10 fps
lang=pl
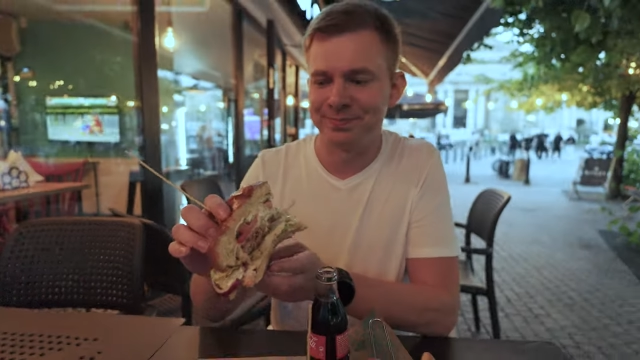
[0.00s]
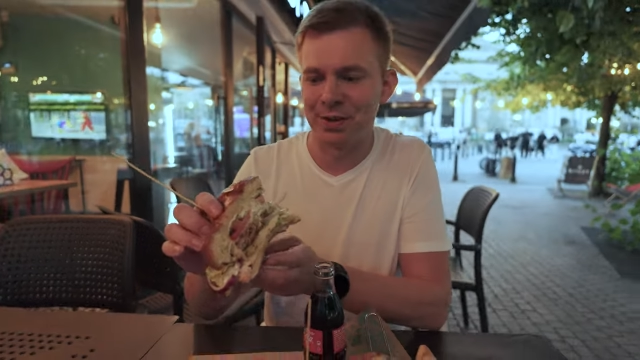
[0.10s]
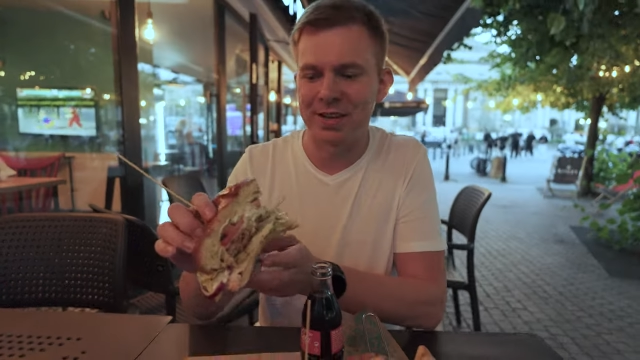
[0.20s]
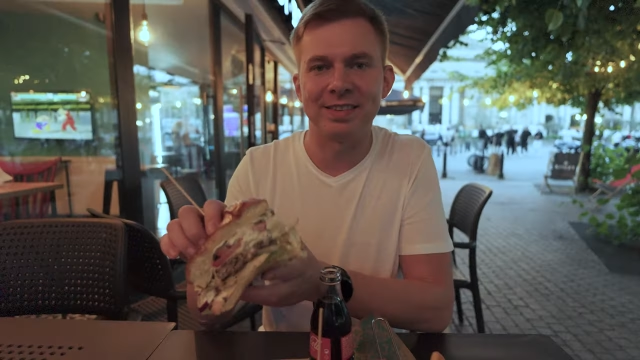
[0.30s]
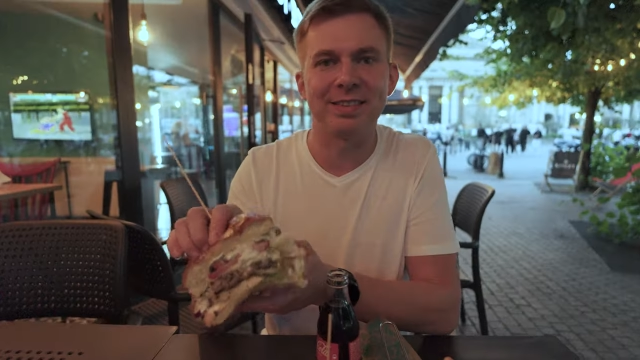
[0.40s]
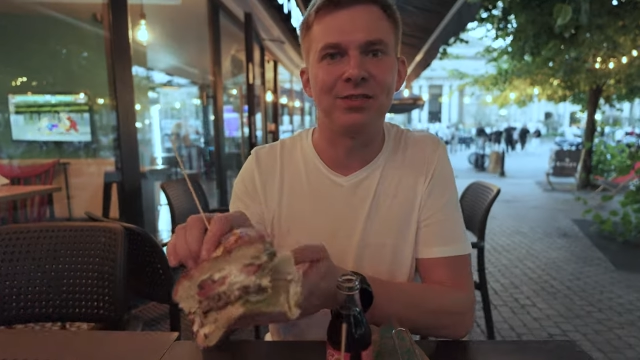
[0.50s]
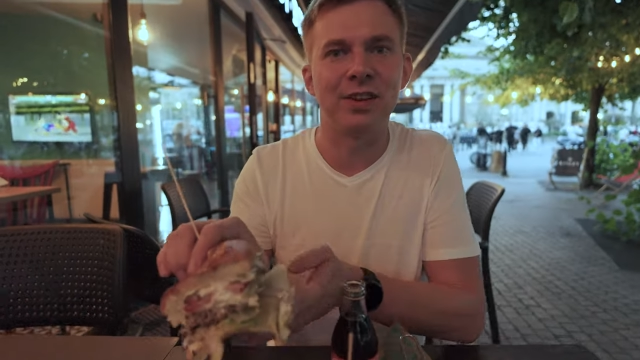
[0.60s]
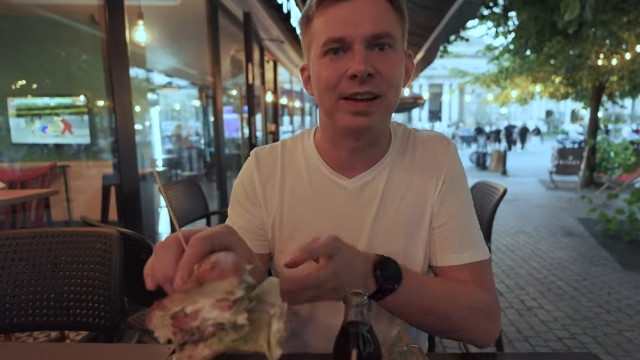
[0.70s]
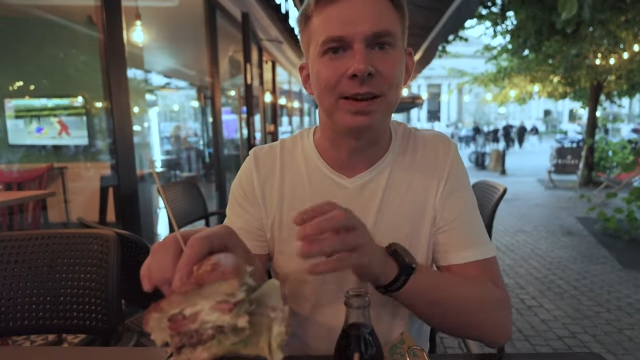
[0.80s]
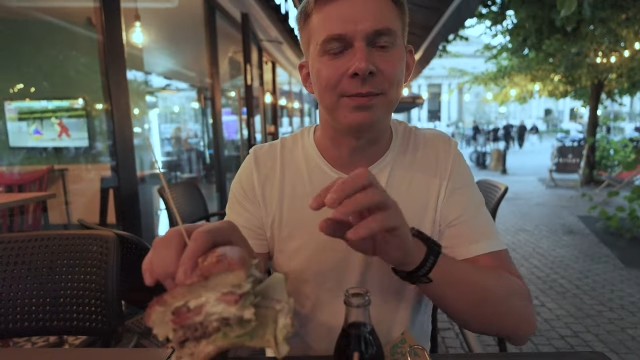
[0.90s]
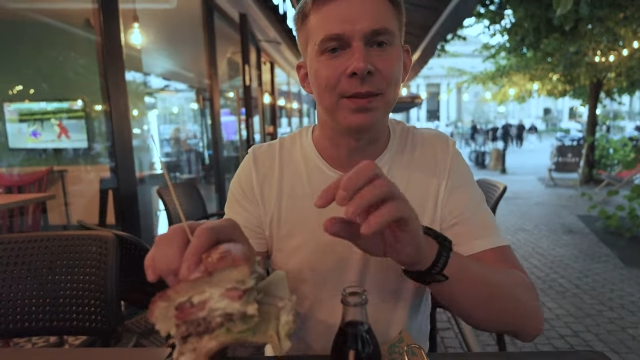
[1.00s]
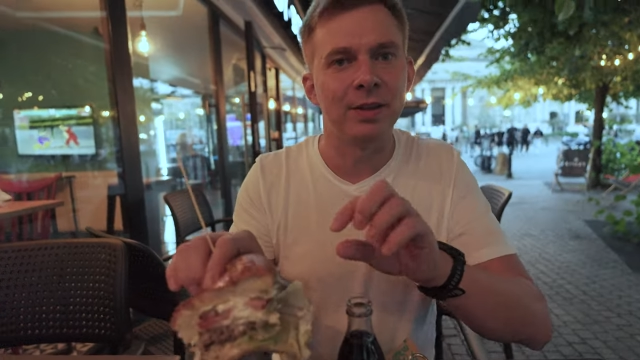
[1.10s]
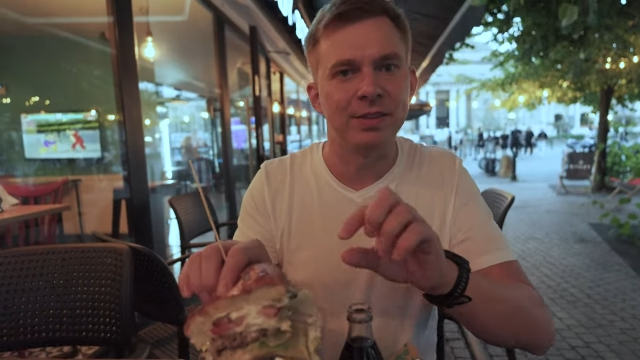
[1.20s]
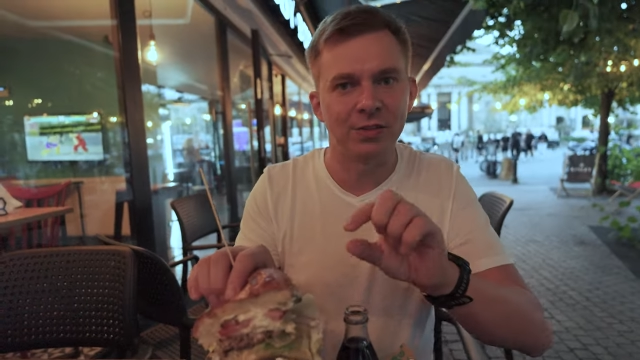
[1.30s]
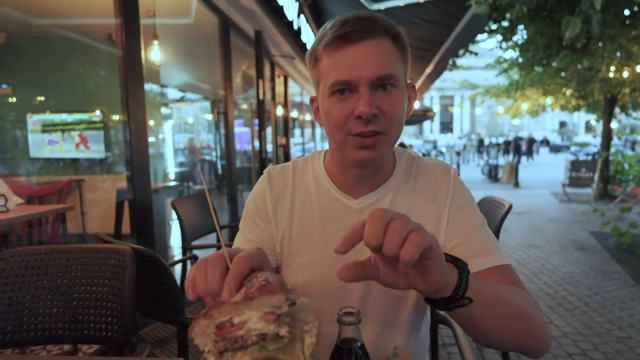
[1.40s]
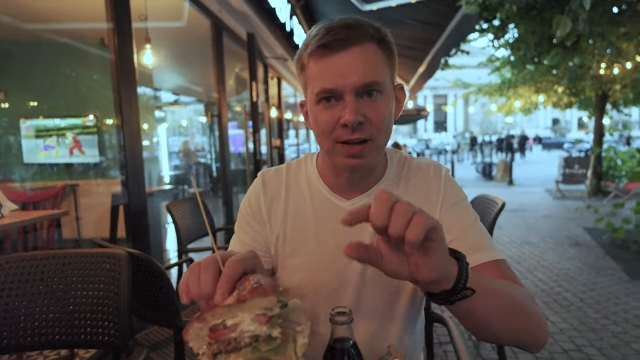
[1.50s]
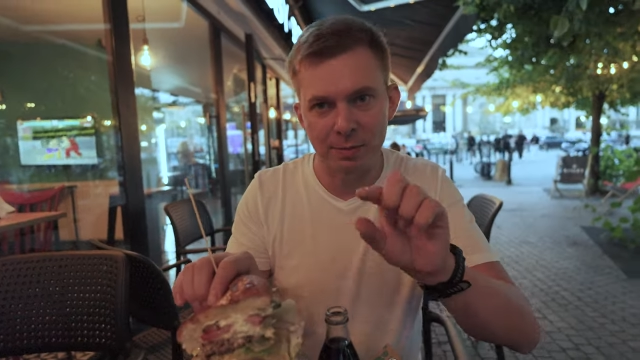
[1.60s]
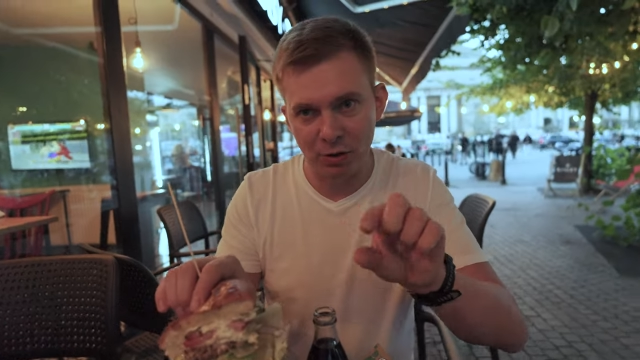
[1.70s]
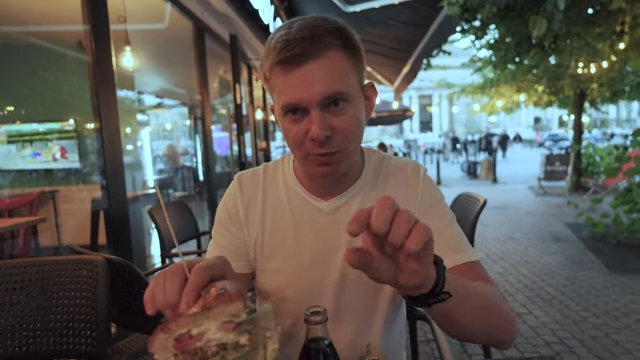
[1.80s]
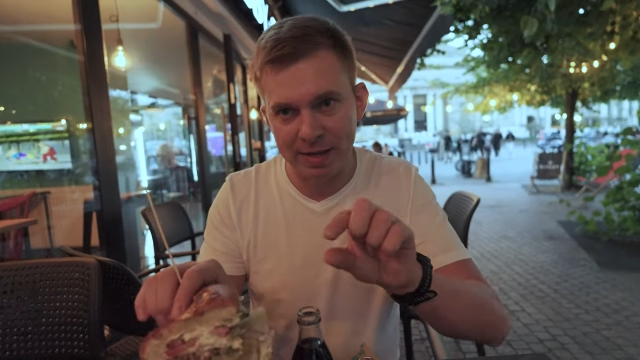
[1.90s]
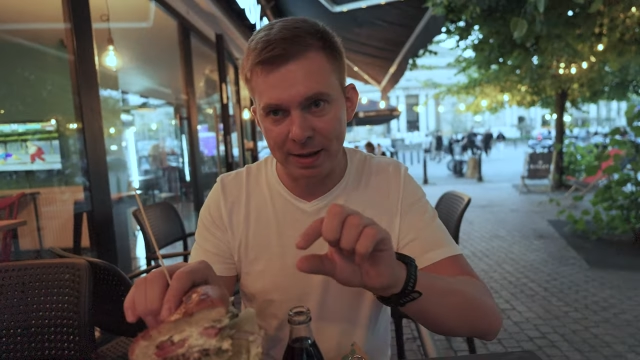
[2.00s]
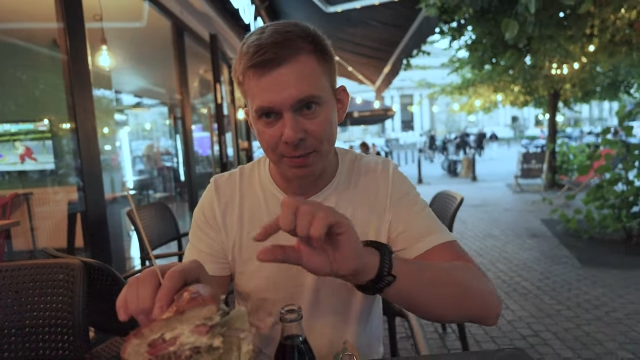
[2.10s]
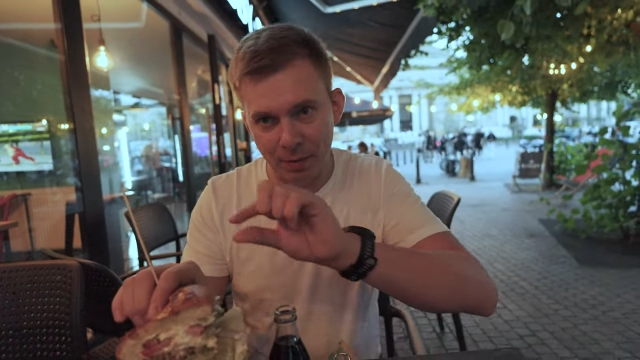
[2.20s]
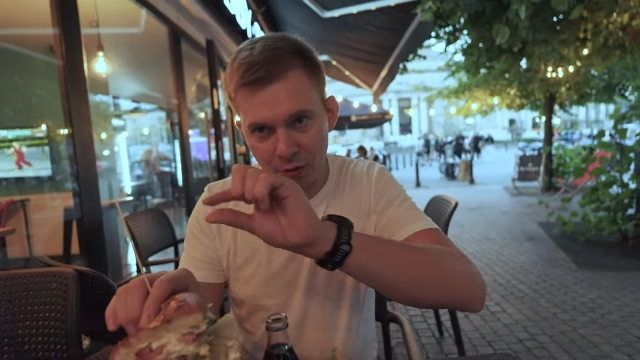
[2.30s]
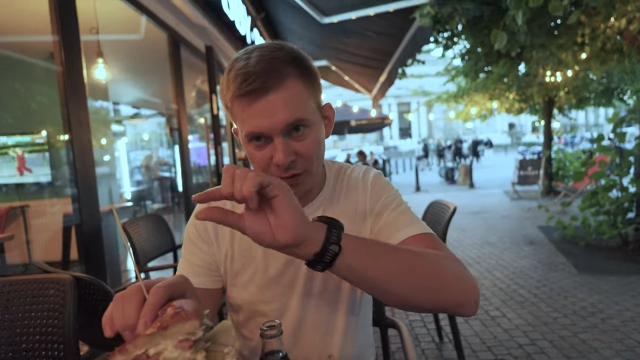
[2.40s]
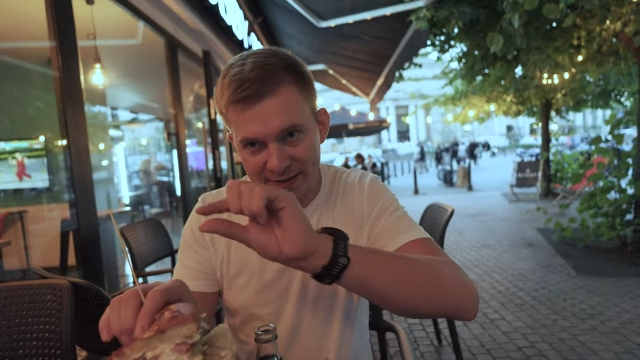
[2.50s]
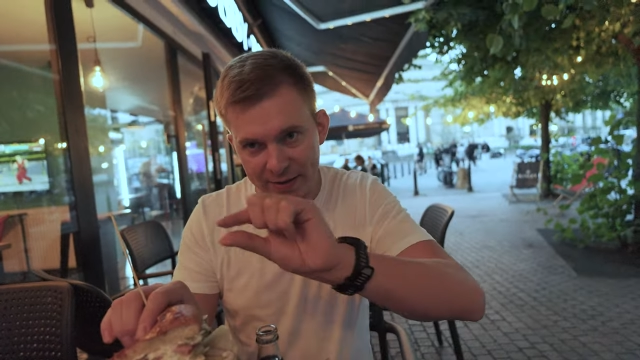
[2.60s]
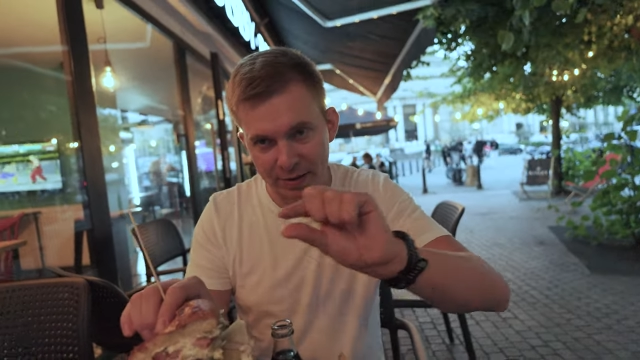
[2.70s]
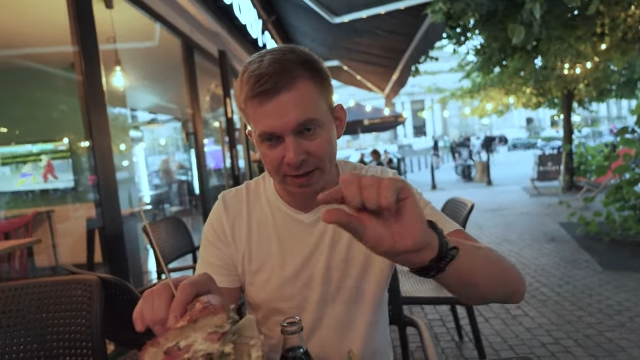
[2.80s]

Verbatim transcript: To nie jest ser cheddar. Serchedara mieliśmy tam, on został